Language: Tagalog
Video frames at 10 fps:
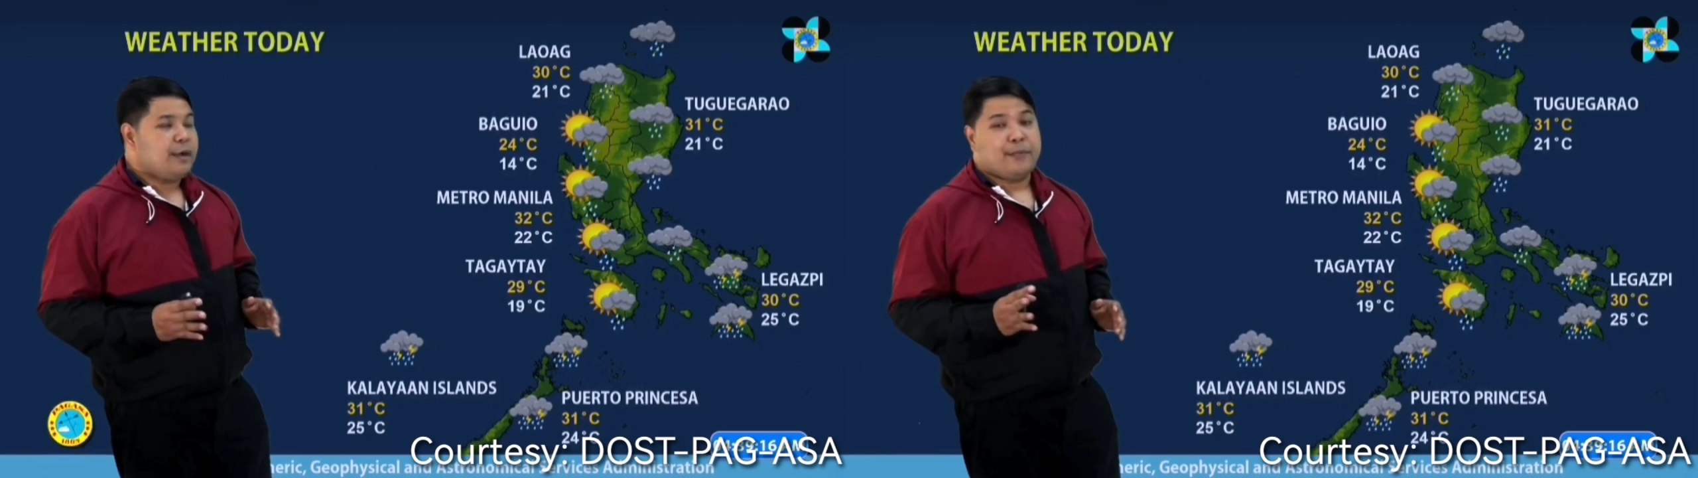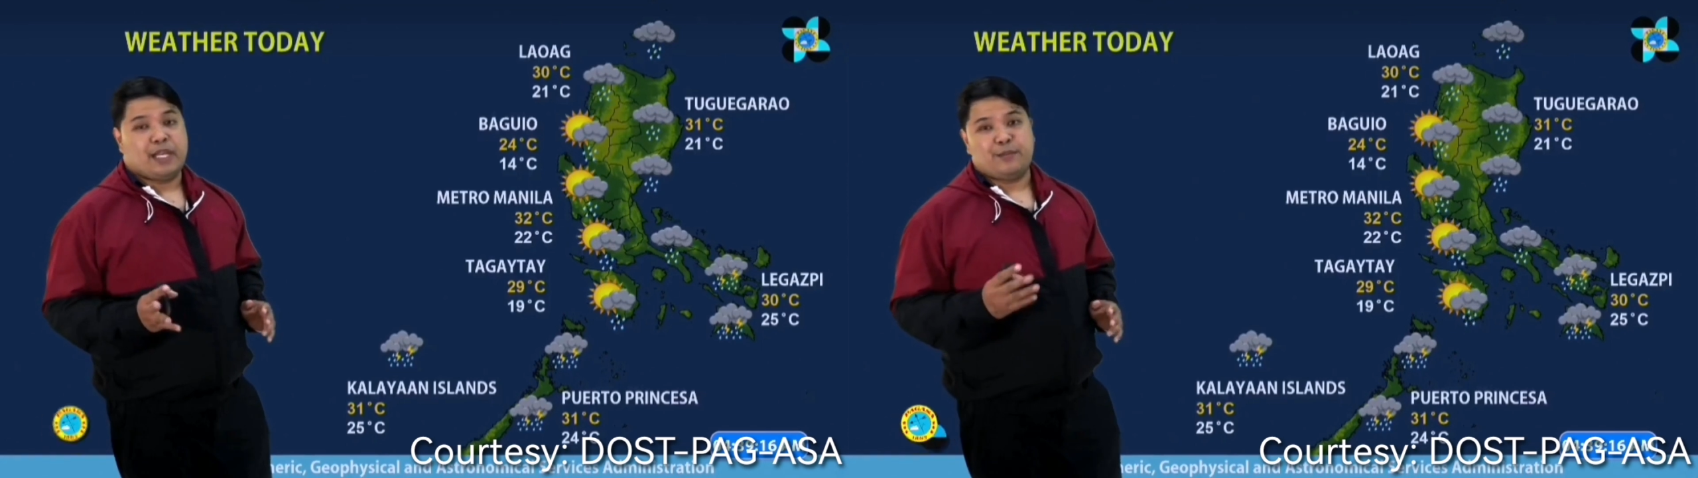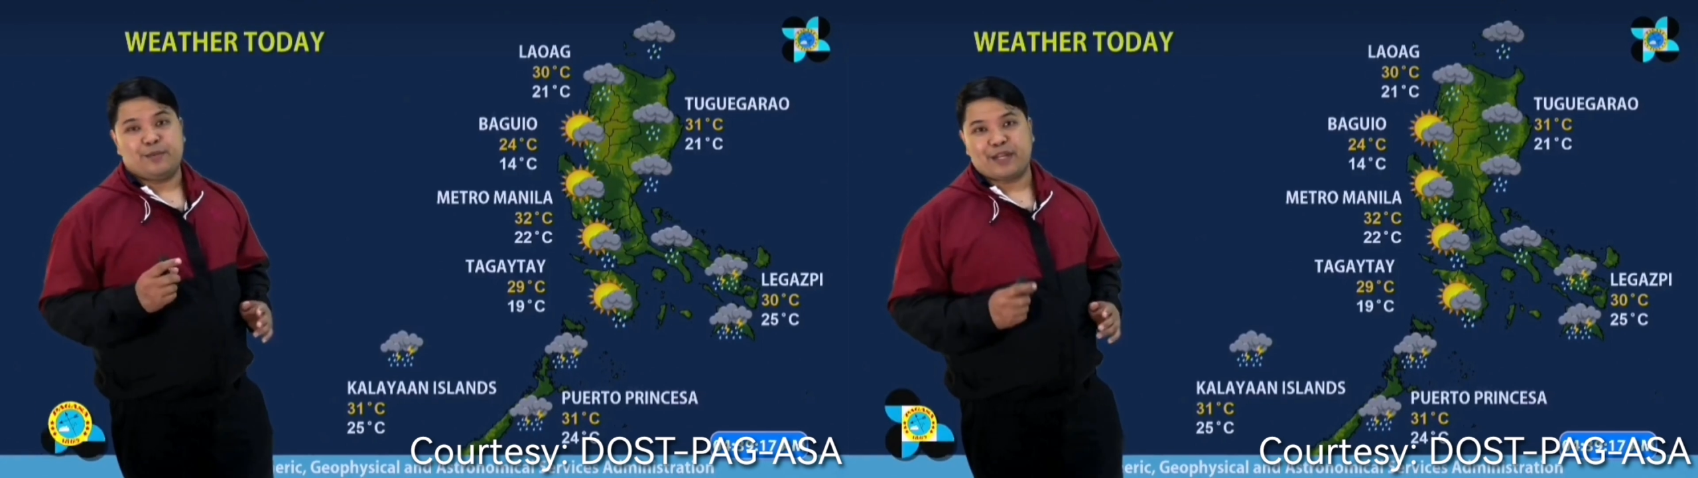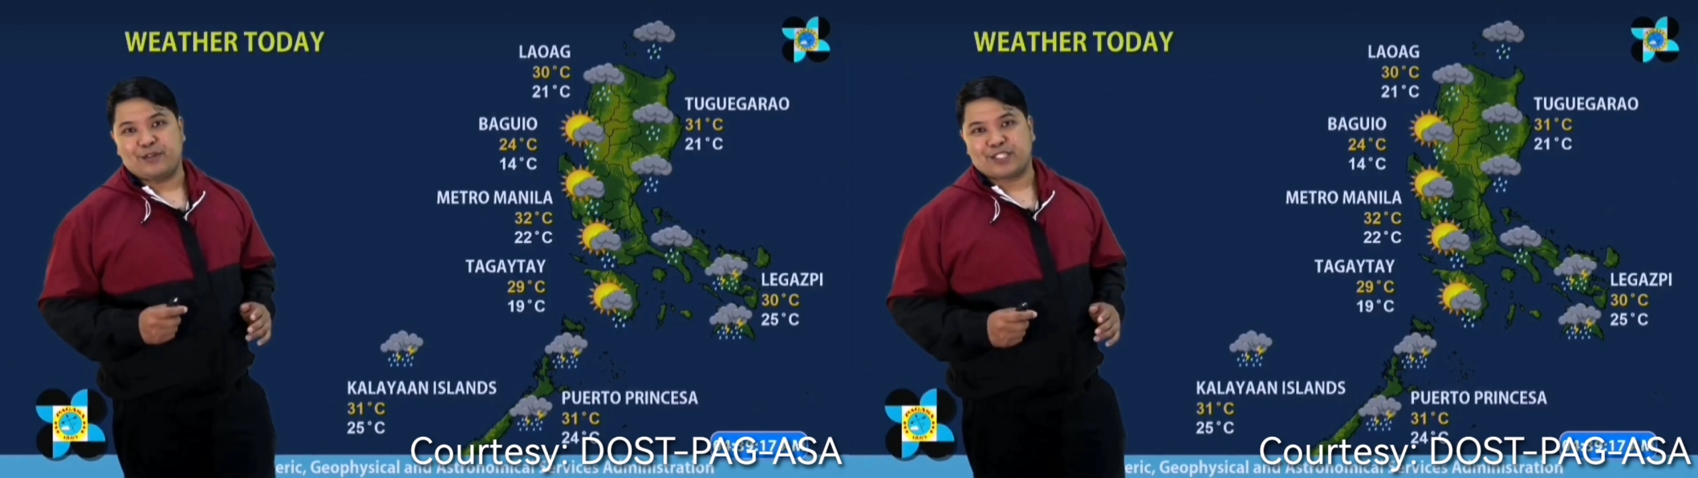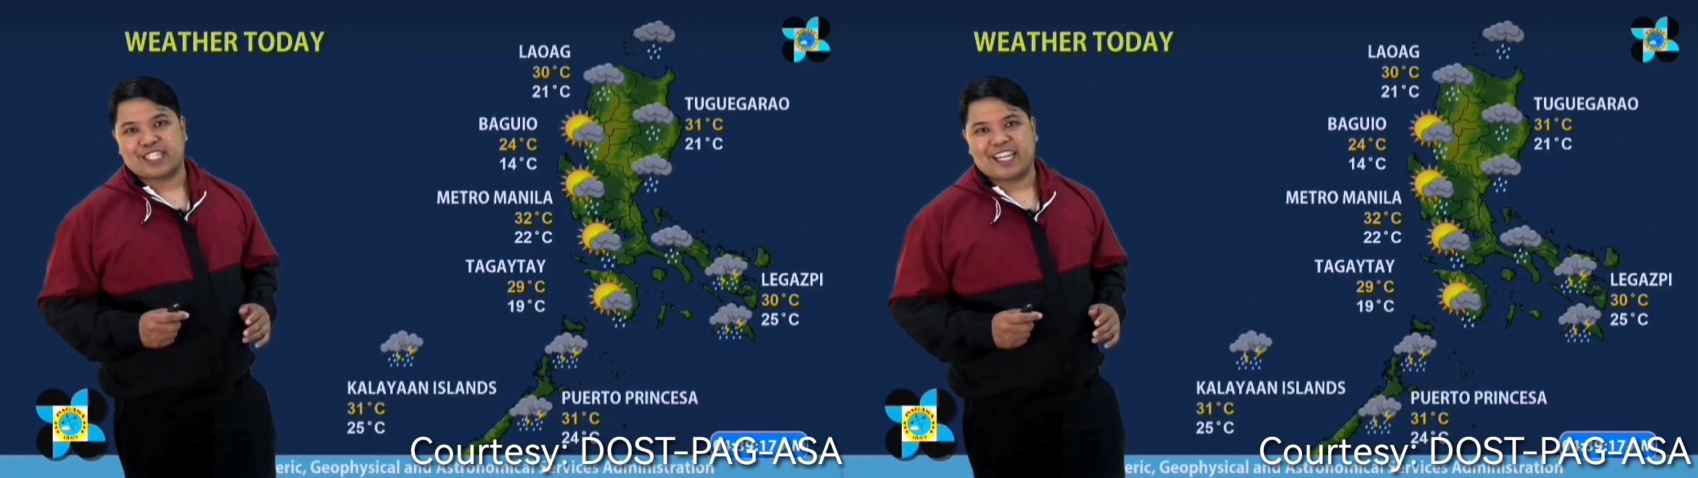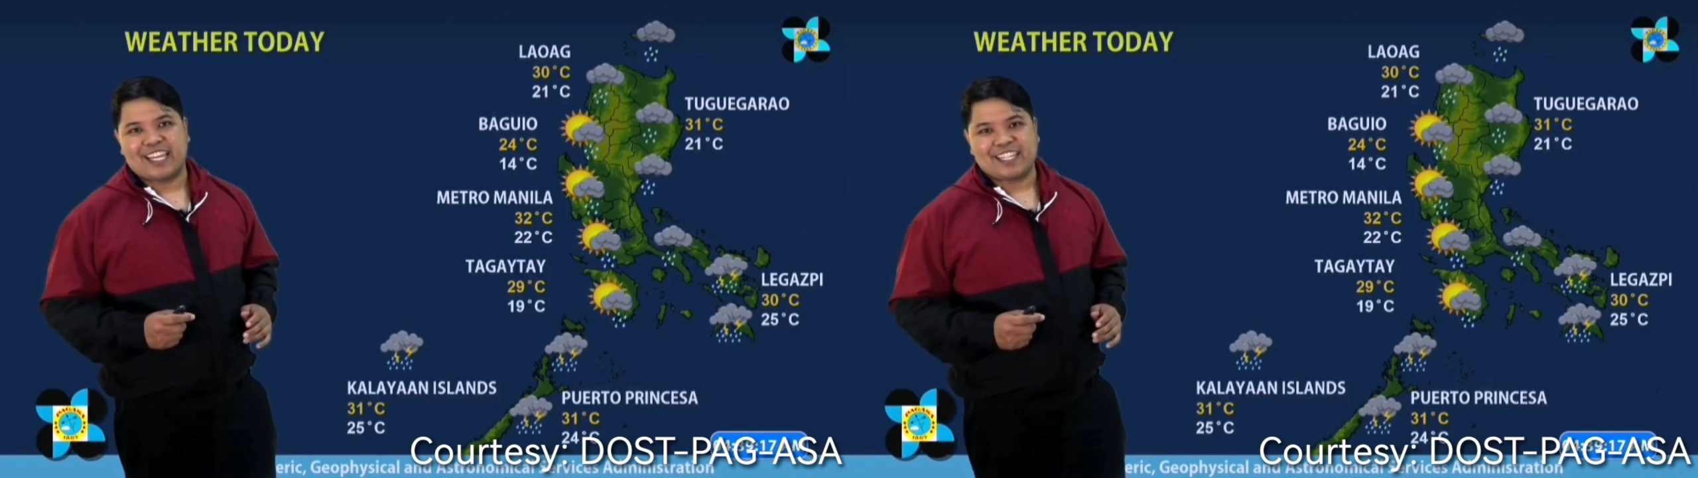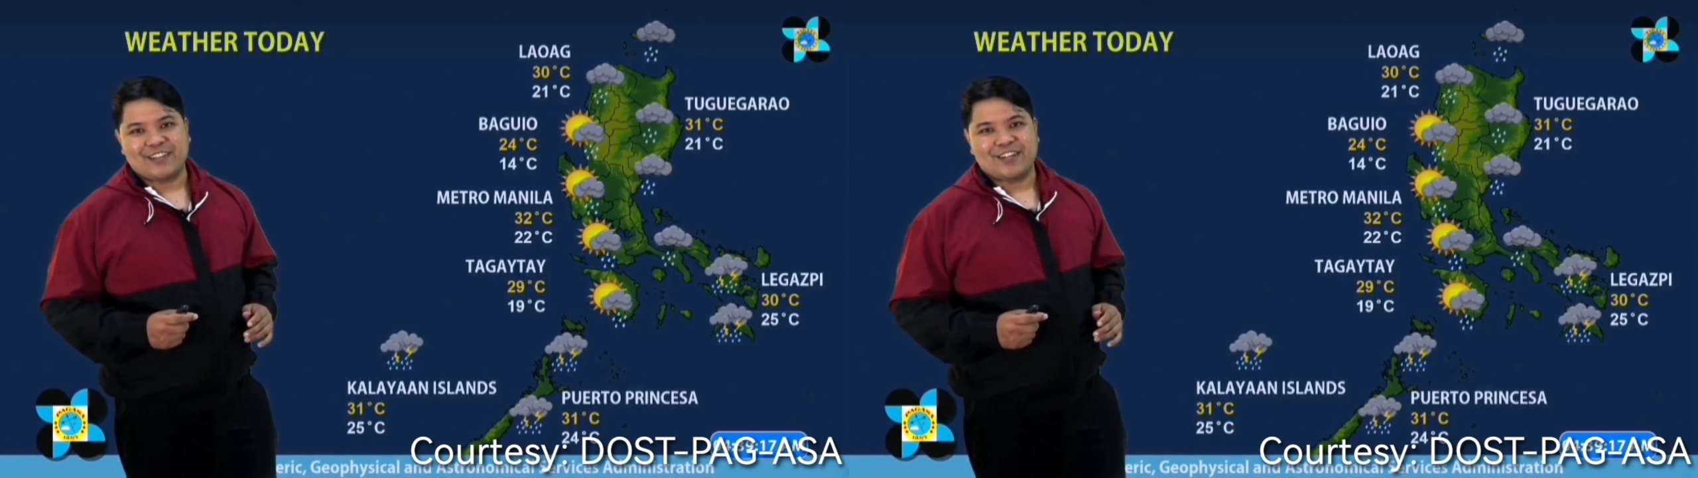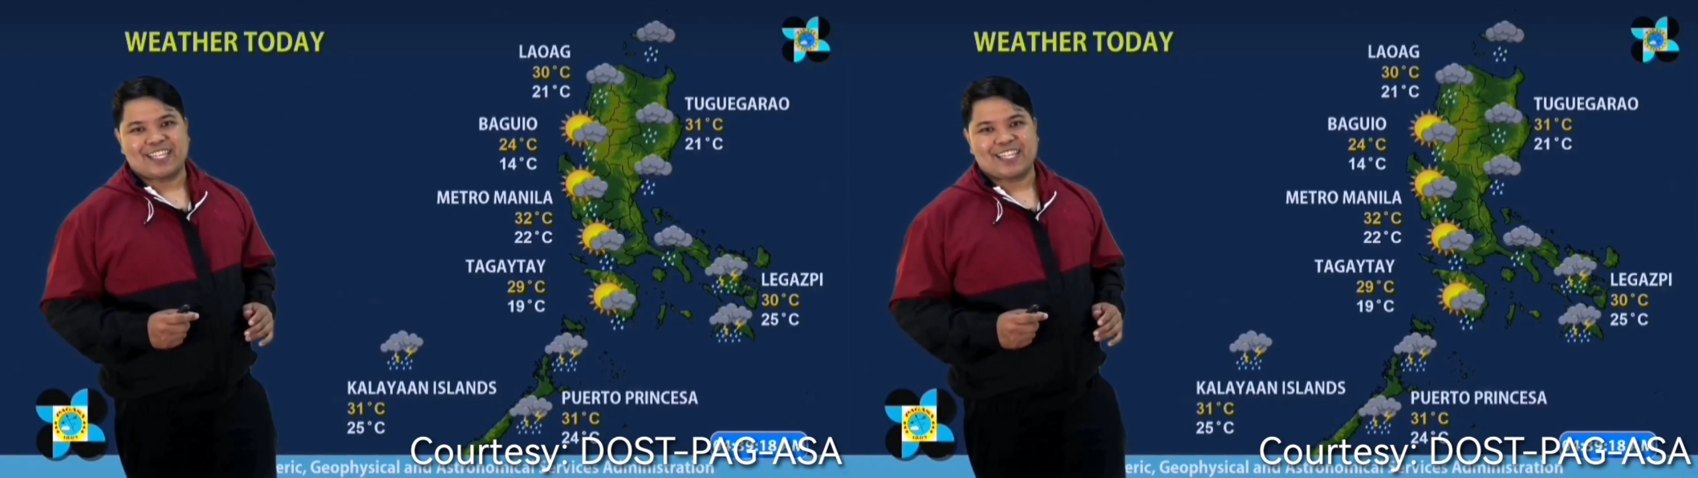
malamig pa rin ho sa Tagaytay no,